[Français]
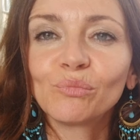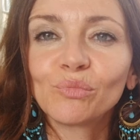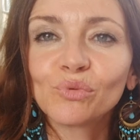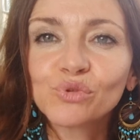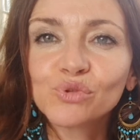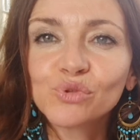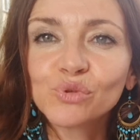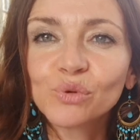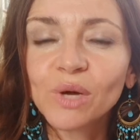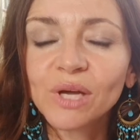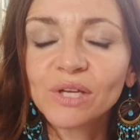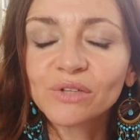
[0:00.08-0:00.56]

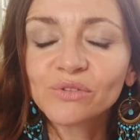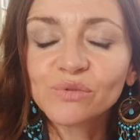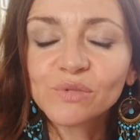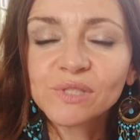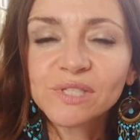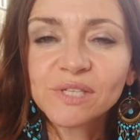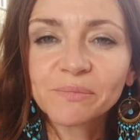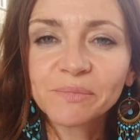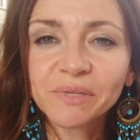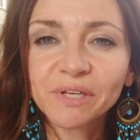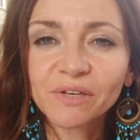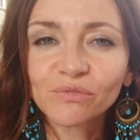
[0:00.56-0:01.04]
Bonjour à
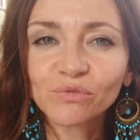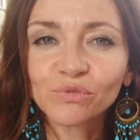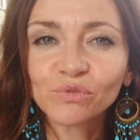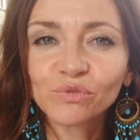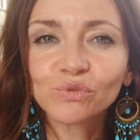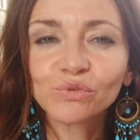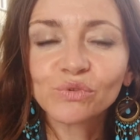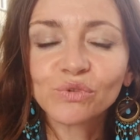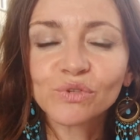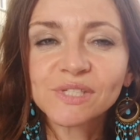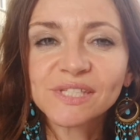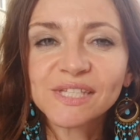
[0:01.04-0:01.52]
tous et
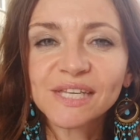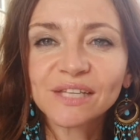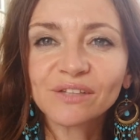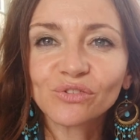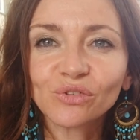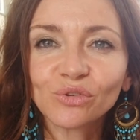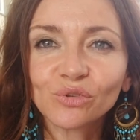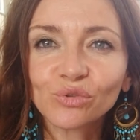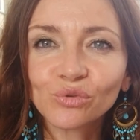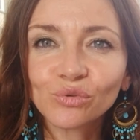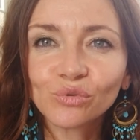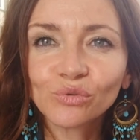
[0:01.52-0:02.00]
bienvenue dans
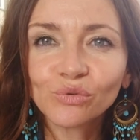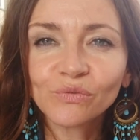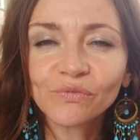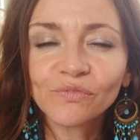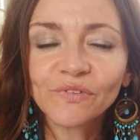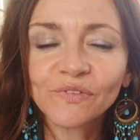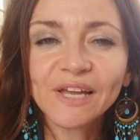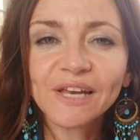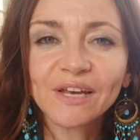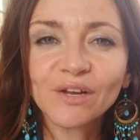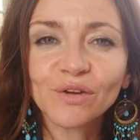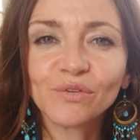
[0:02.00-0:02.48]
cette
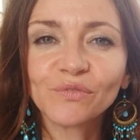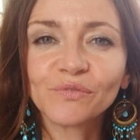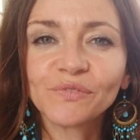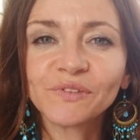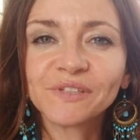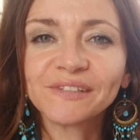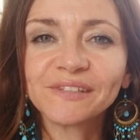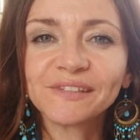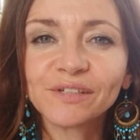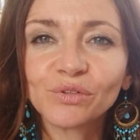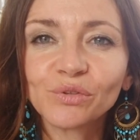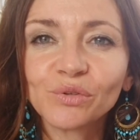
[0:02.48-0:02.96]
nouvelle
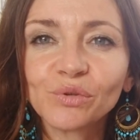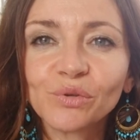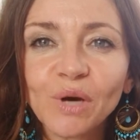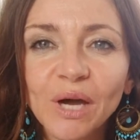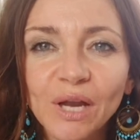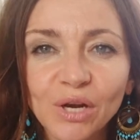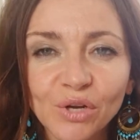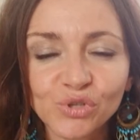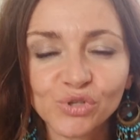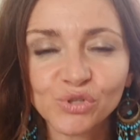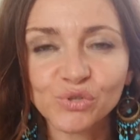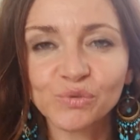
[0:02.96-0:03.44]
vidéo.
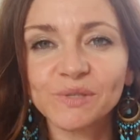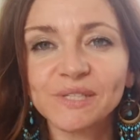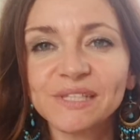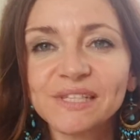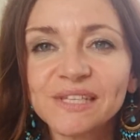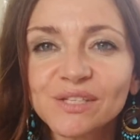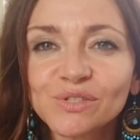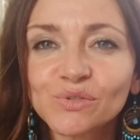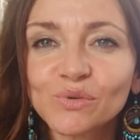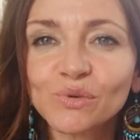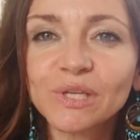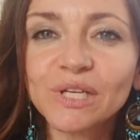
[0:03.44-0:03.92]
Alors je suis
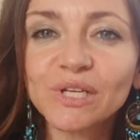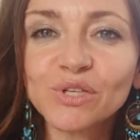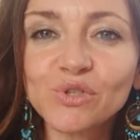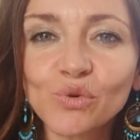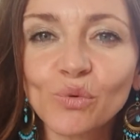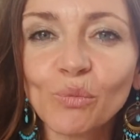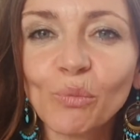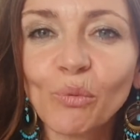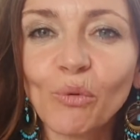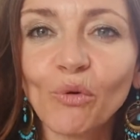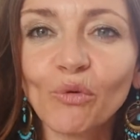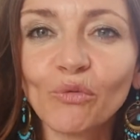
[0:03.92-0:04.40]
désolée,
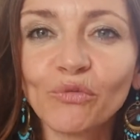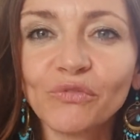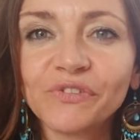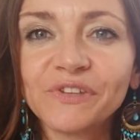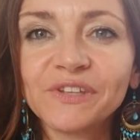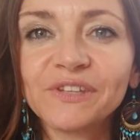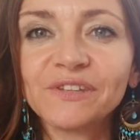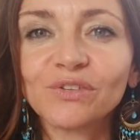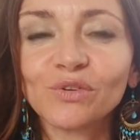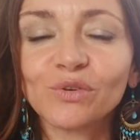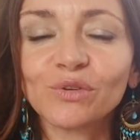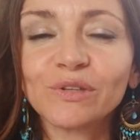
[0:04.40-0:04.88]
je
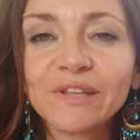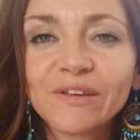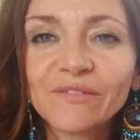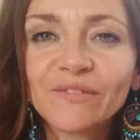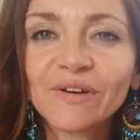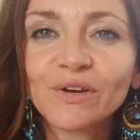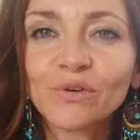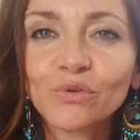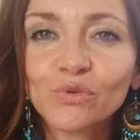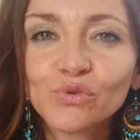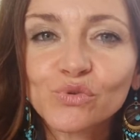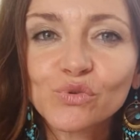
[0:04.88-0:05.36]
profite des
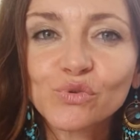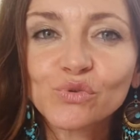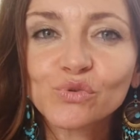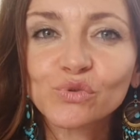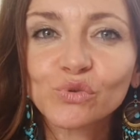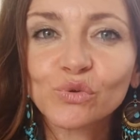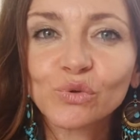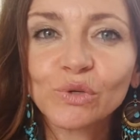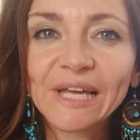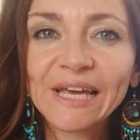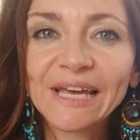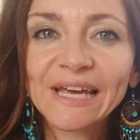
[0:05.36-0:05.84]
vacances
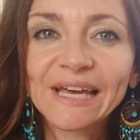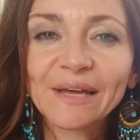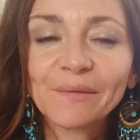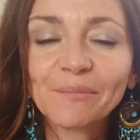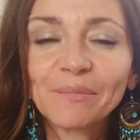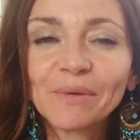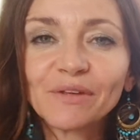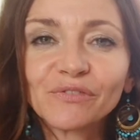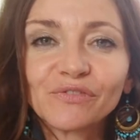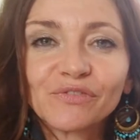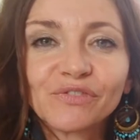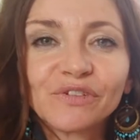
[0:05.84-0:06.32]

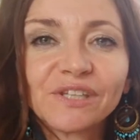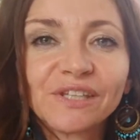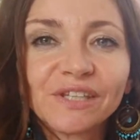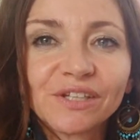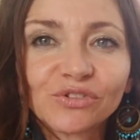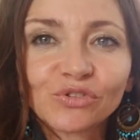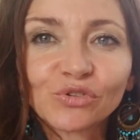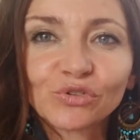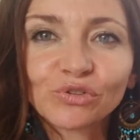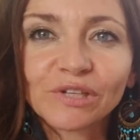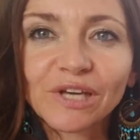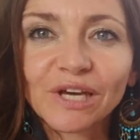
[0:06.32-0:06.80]
scolaires, ma fille
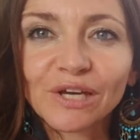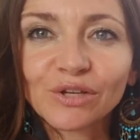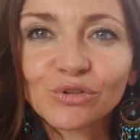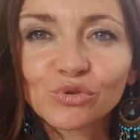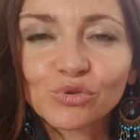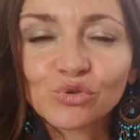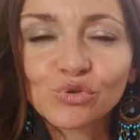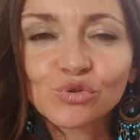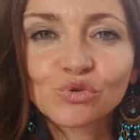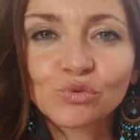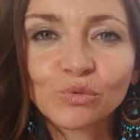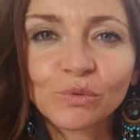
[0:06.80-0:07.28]
est en train
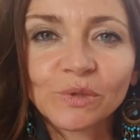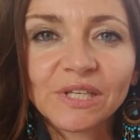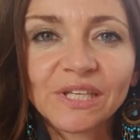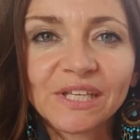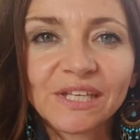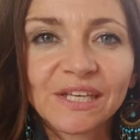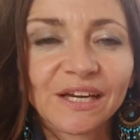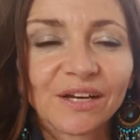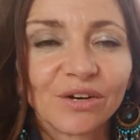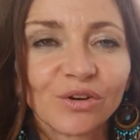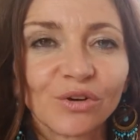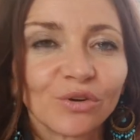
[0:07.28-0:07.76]
de
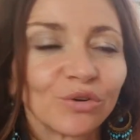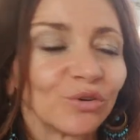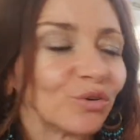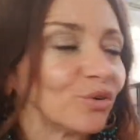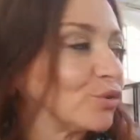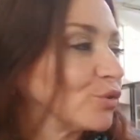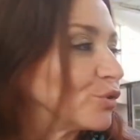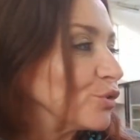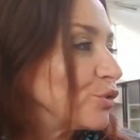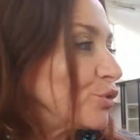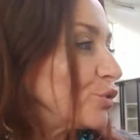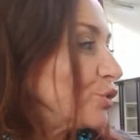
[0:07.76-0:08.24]
jouer, alors
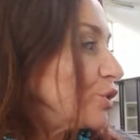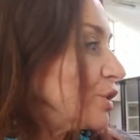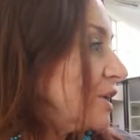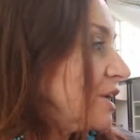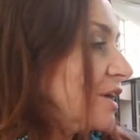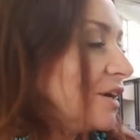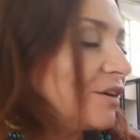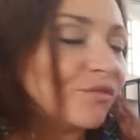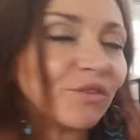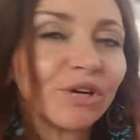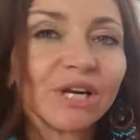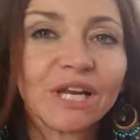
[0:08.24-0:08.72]
euh,
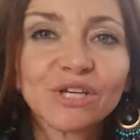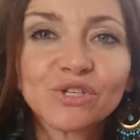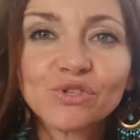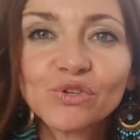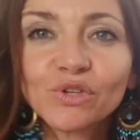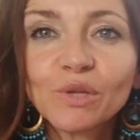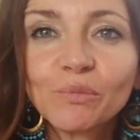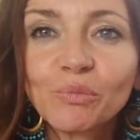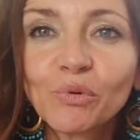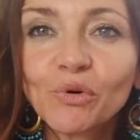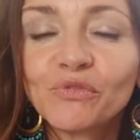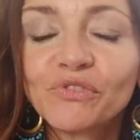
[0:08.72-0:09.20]
voilà,
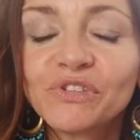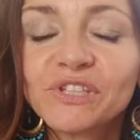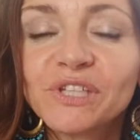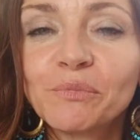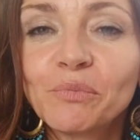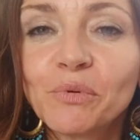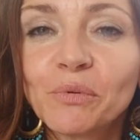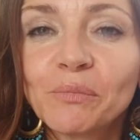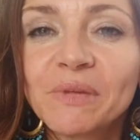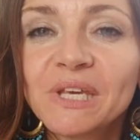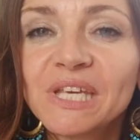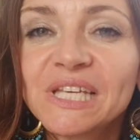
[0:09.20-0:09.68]
j'en ai
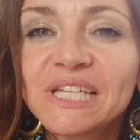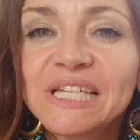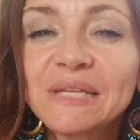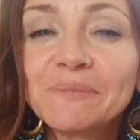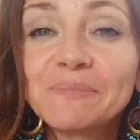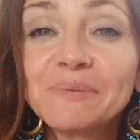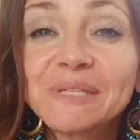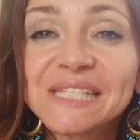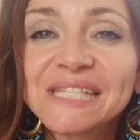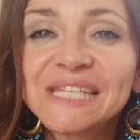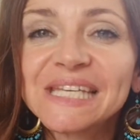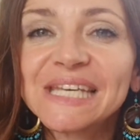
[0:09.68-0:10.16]
profité pour
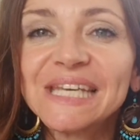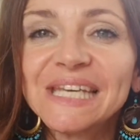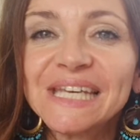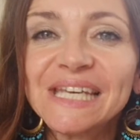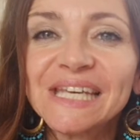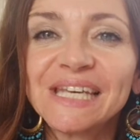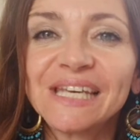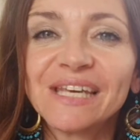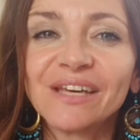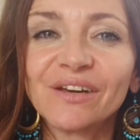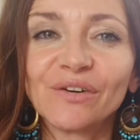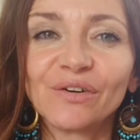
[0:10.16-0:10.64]
m'éclipser
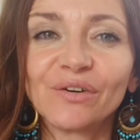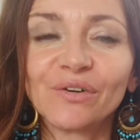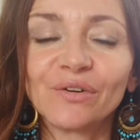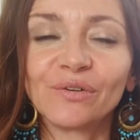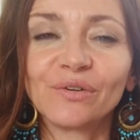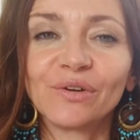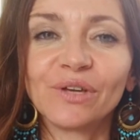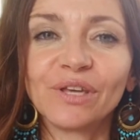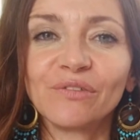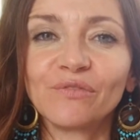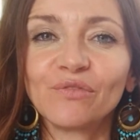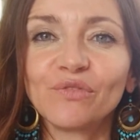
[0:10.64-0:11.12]

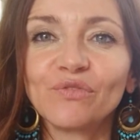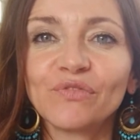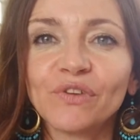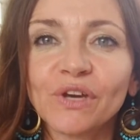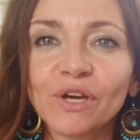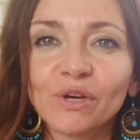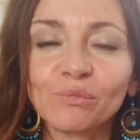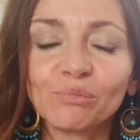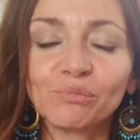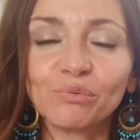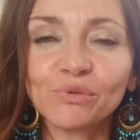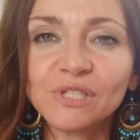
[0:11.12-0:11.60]
euh, et, vous
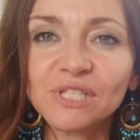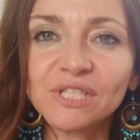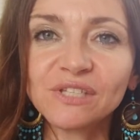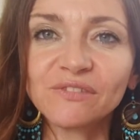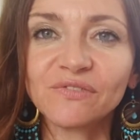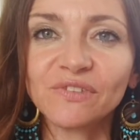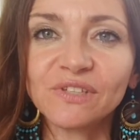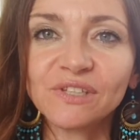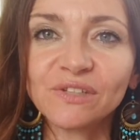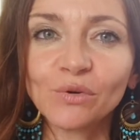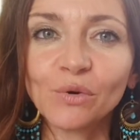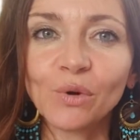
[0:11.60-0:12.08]
faire une petite
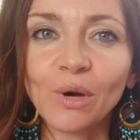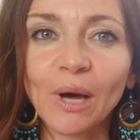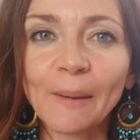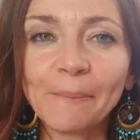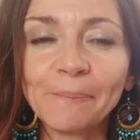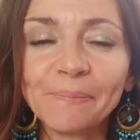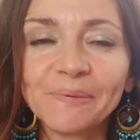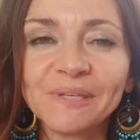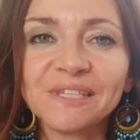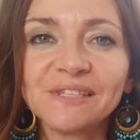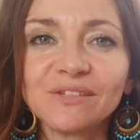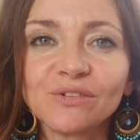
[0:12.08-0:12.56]
vidéo
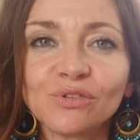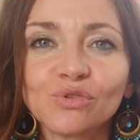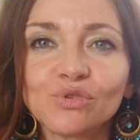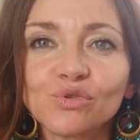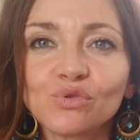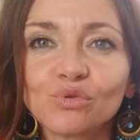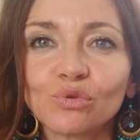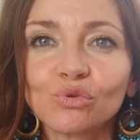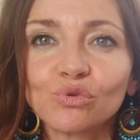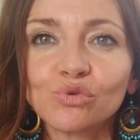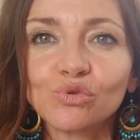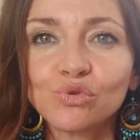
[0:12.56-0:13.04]
rapide
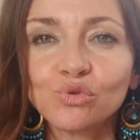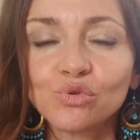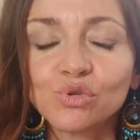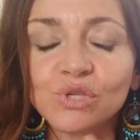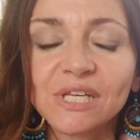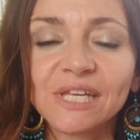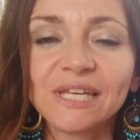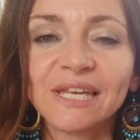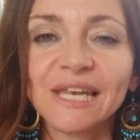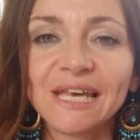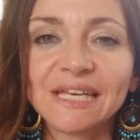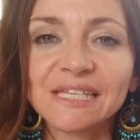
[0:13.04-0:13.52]
sur le
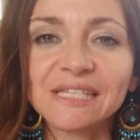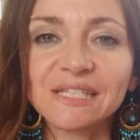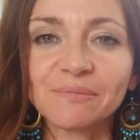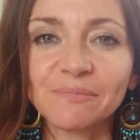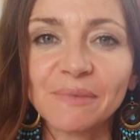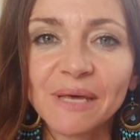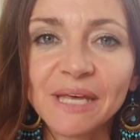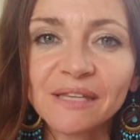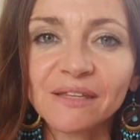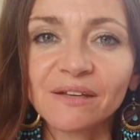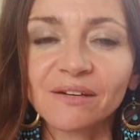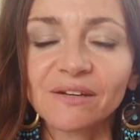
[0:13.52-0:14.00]
sujet de la
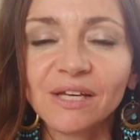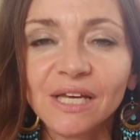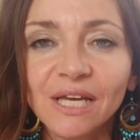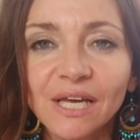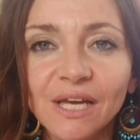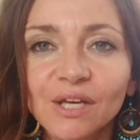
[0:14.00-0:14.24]
semaine.